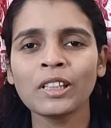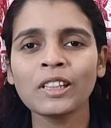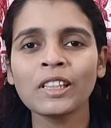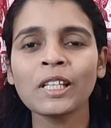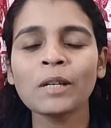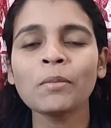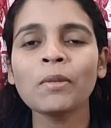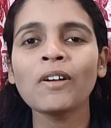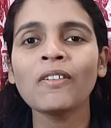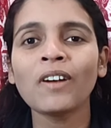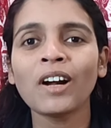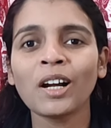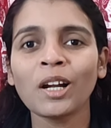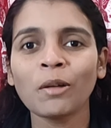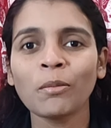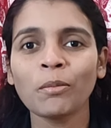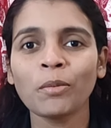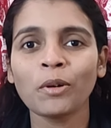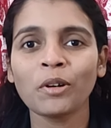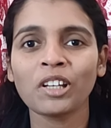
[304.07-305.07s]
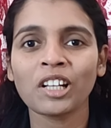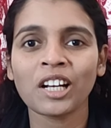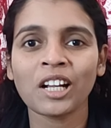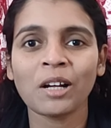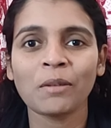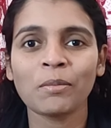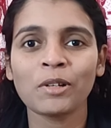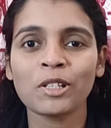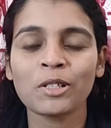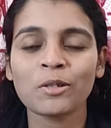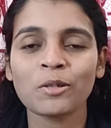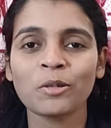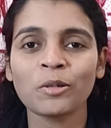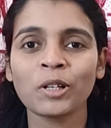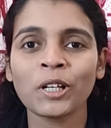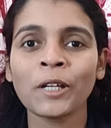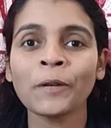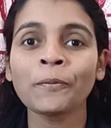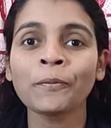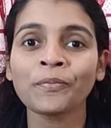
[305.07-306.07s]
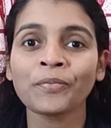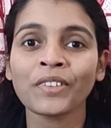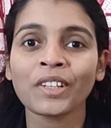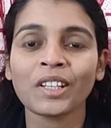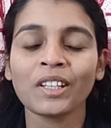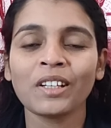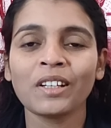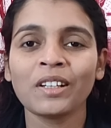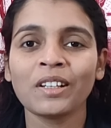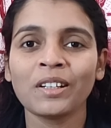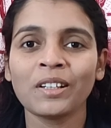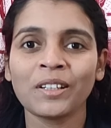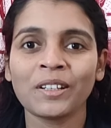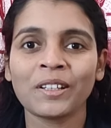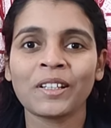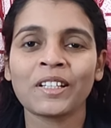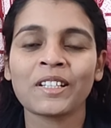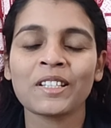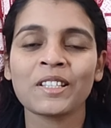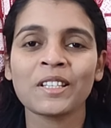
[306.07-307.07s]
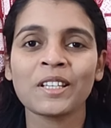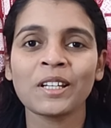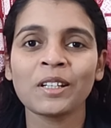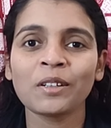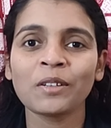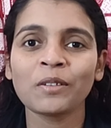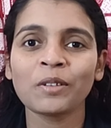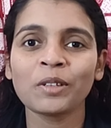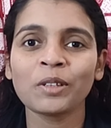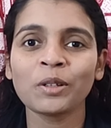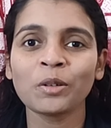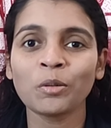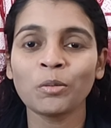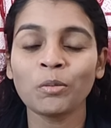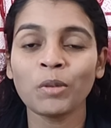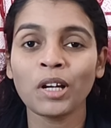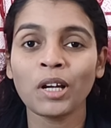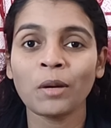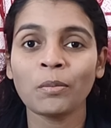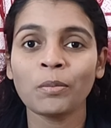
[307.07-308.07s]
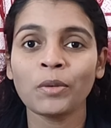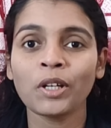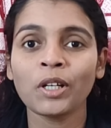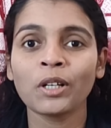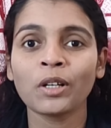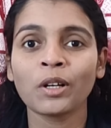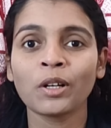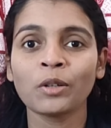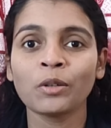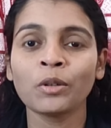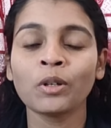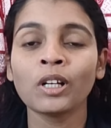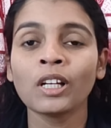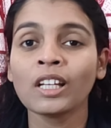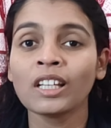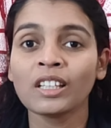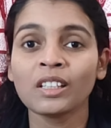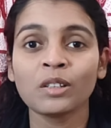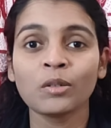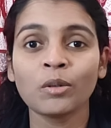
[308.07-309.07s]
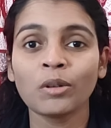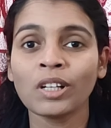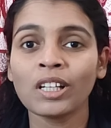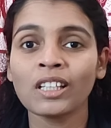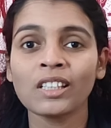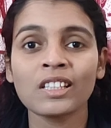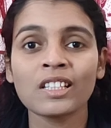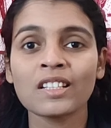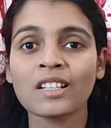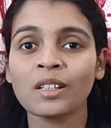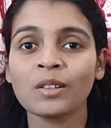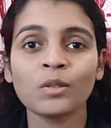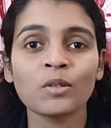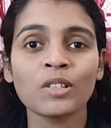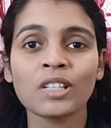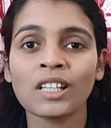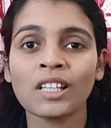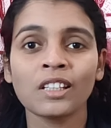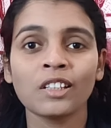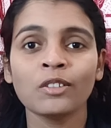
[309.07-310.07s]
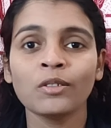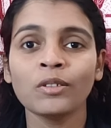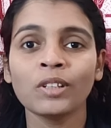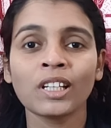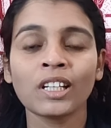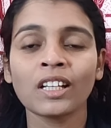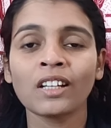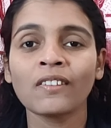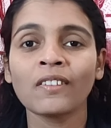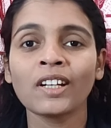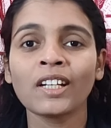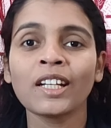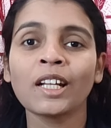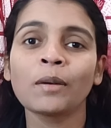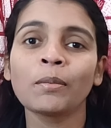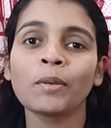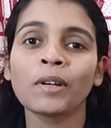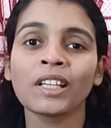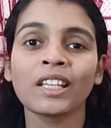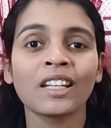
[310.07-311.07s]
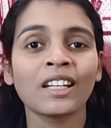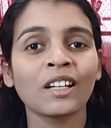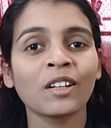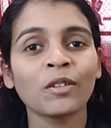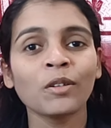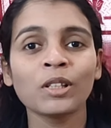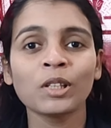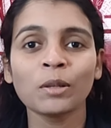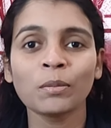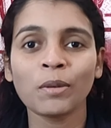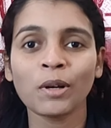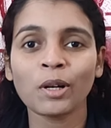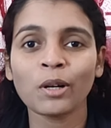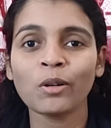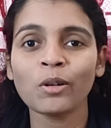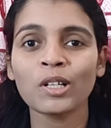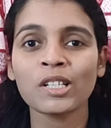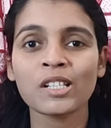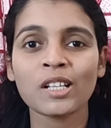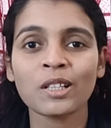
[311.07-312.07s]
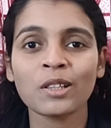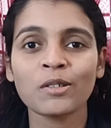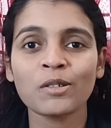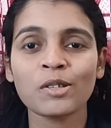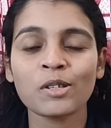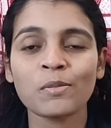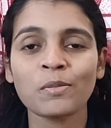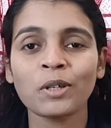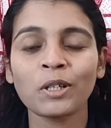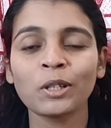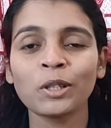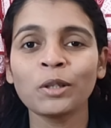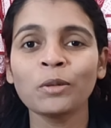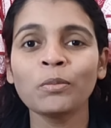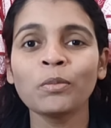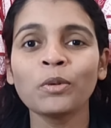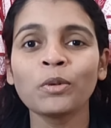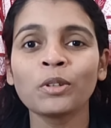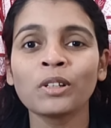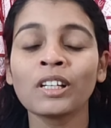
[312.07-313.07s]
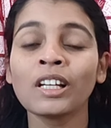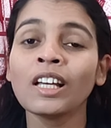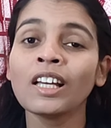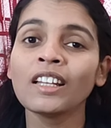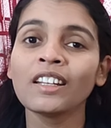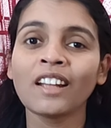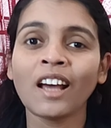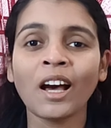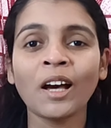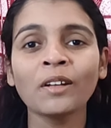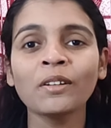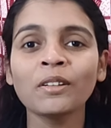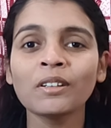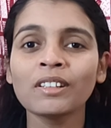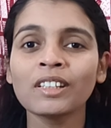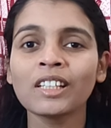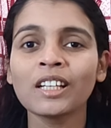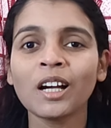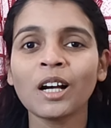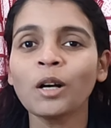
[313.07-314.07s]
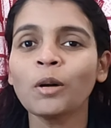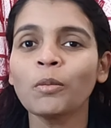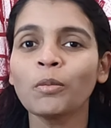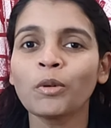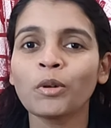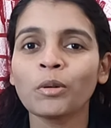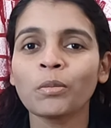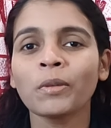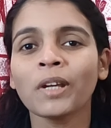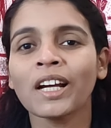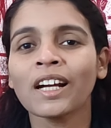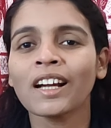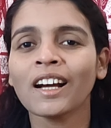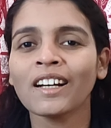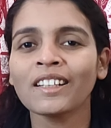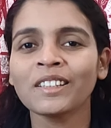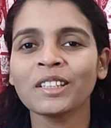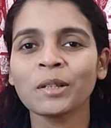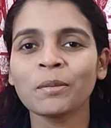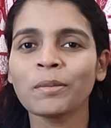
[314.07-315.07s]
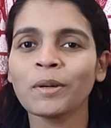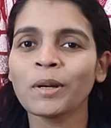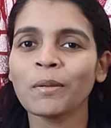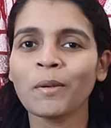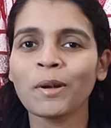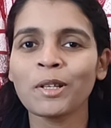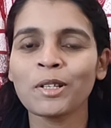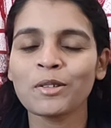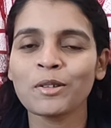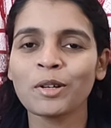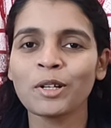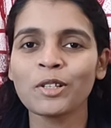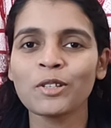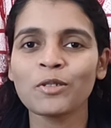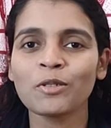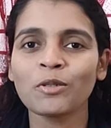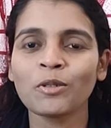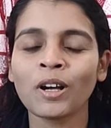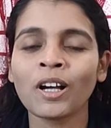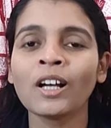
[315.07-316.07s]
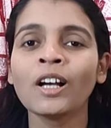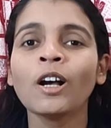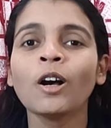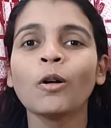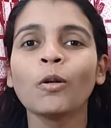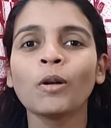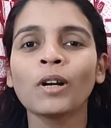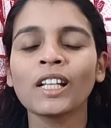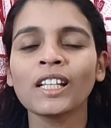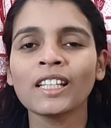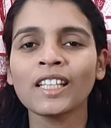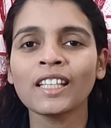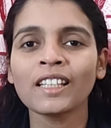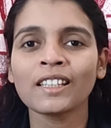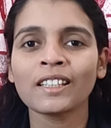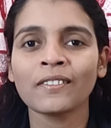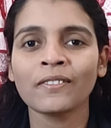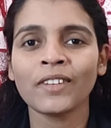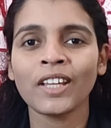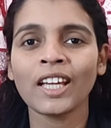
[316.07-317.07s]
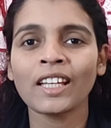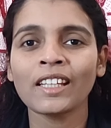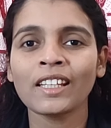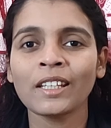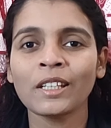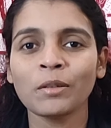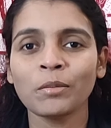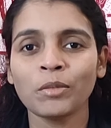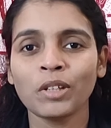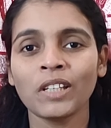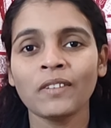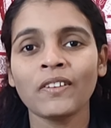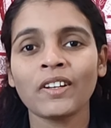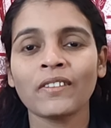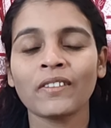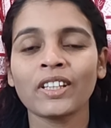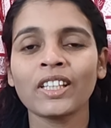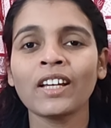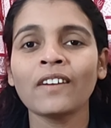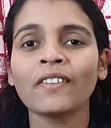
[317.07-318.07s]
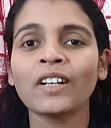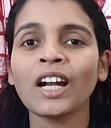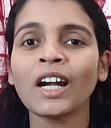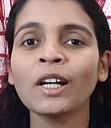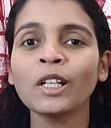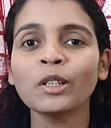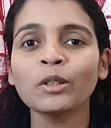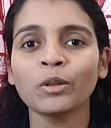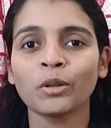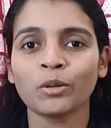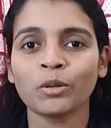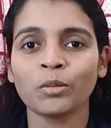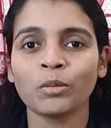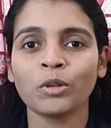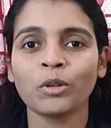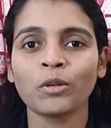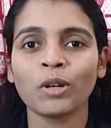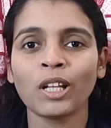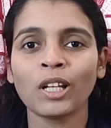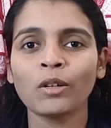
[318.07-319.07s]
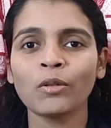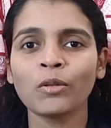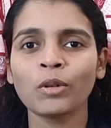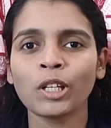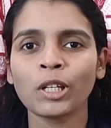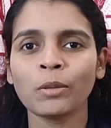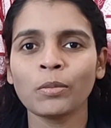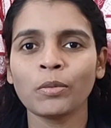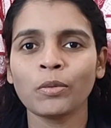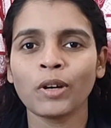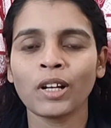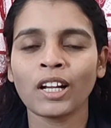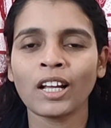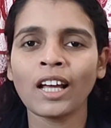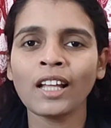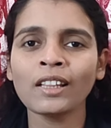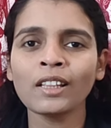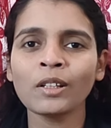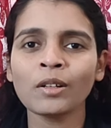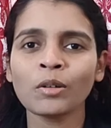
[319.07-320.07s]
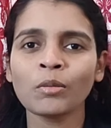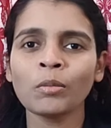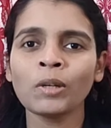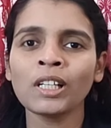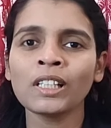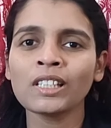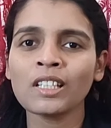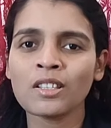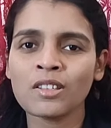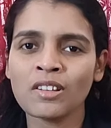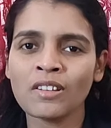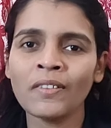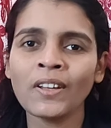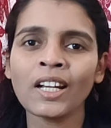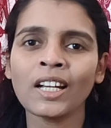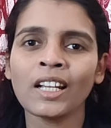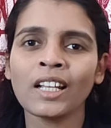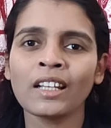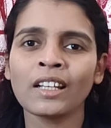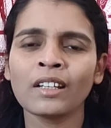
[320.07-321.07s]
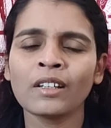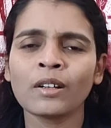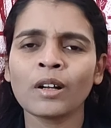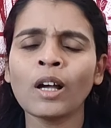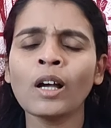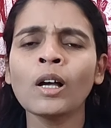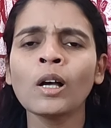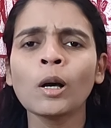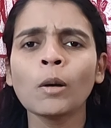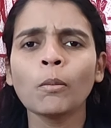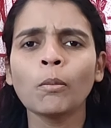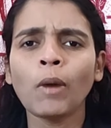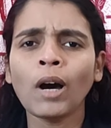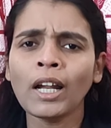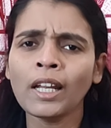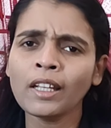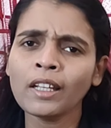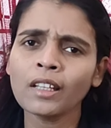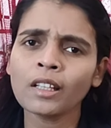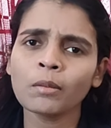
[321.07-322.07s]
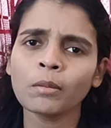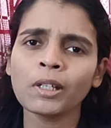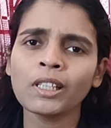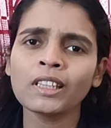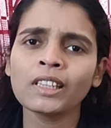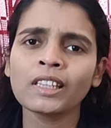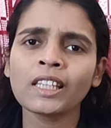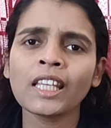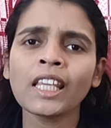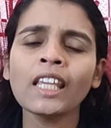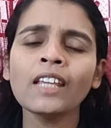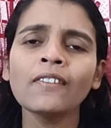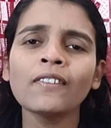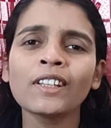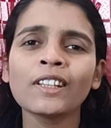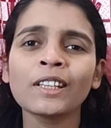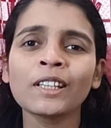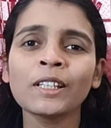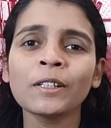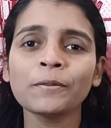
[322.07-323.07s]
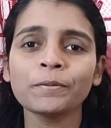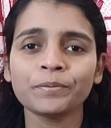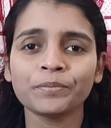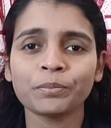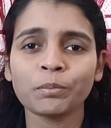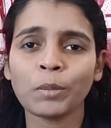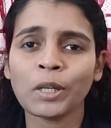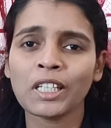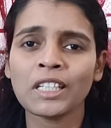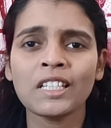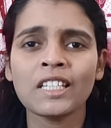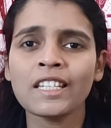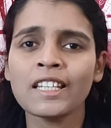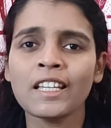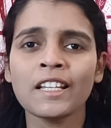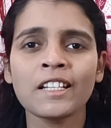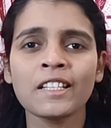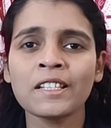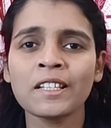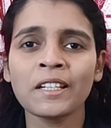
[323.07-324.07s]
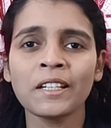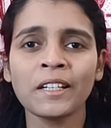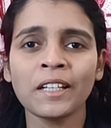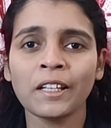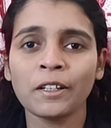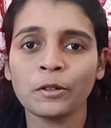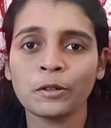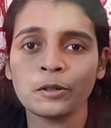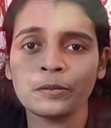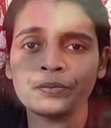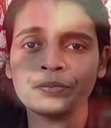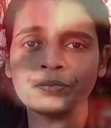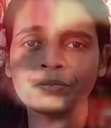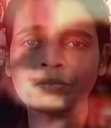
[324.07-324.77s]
நித்தியமாக வாழப்போகிறான் அப்படின்னு சொன்னோடனே கிறிஸ்தியானுக்கு வந்து ரொம்ப ஹாப்பி ஐயோ இந்த உலகத்து சந்தோஷம் எதுவும் எனக்கு வேண்டாப்பா எனக்கும் அந்த பரலோக சந்தோஷம் மட்டும் போதும் நானும் அதுக்காக பொறுமையாக காத்திருப்பேன் இருப்பு அப்படின்னு சொல்லிட்டு சொல்லுவான் உடனே அந்த வியாக்கினி முனிவர் வந்து அவனை அடுத்த ஒரு ரூமுக்குள்ளால கூட்டிகிட்டு போவார் அந்த ரூமில் அந்த செவரில் என்னென்னா பயங்கரமாக தீ வந்து பற்றி எரிஞ்சுக்கிட்டே இருக்கும்